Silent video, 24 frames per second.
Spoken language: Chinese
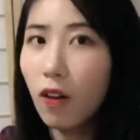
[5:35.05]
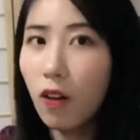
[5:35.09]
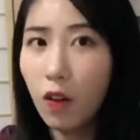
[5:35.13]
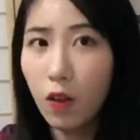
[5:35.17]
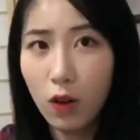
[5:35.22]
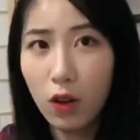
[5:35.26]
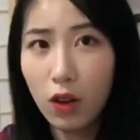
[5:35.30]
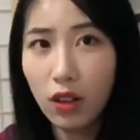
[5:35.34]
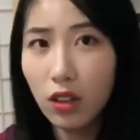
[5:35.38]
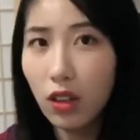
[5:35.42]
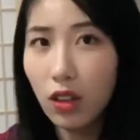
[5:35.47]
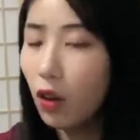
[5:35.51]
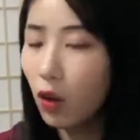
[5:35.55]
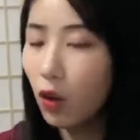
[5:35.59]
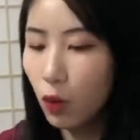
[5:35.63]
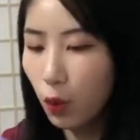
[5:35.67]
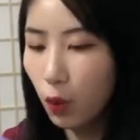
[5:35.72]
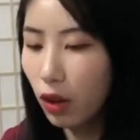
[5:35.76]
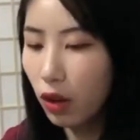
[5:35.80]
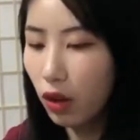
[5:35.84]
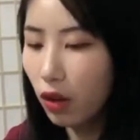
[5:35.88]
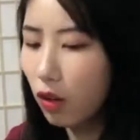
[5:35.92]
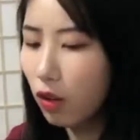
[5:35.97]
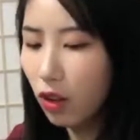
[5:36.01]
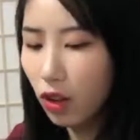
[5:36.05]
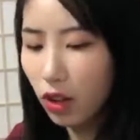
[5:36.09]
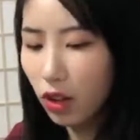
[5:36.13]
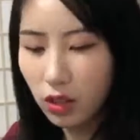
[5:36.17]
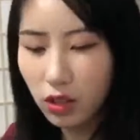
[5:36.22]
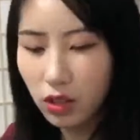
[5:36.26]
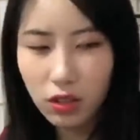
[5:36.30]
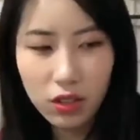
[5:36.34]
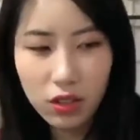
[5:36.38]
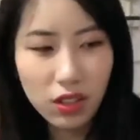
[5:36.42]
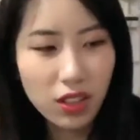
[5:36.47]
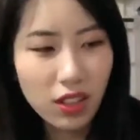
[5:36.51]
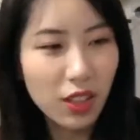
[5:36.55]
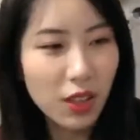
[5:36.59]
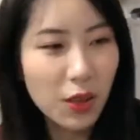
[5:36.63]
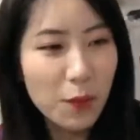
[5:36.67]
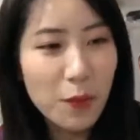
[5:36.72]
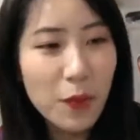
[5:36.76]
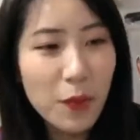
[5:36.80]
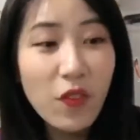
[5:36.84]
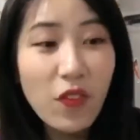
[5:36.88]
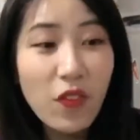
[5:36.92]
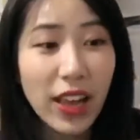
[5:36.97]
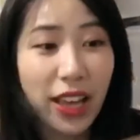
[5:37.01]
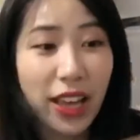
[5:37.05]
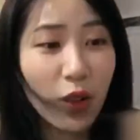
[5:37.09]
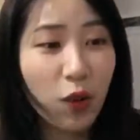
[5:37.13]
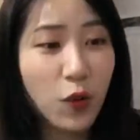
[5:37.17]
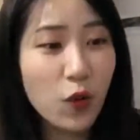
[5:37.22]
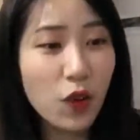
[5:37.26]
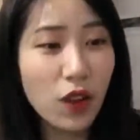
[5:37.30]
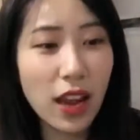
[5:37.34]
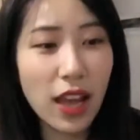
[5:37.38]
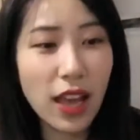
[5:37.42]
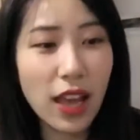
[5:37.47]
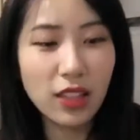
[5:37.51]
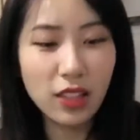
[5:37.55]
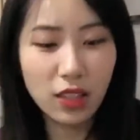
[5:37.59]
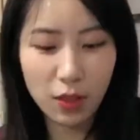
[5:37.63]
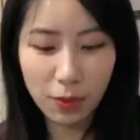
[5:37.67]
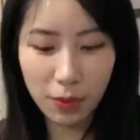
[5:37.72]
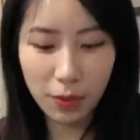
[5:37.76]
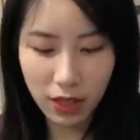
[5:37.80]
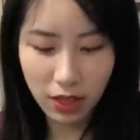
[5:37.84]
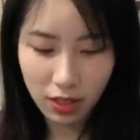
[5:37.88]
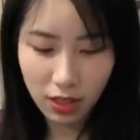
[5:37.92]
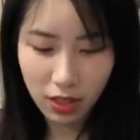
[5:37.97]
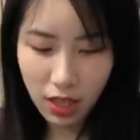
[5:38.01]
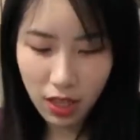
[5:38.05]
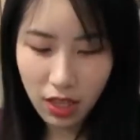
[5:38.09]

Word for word: 哦，也好贵哦，没反应过来你知道吧？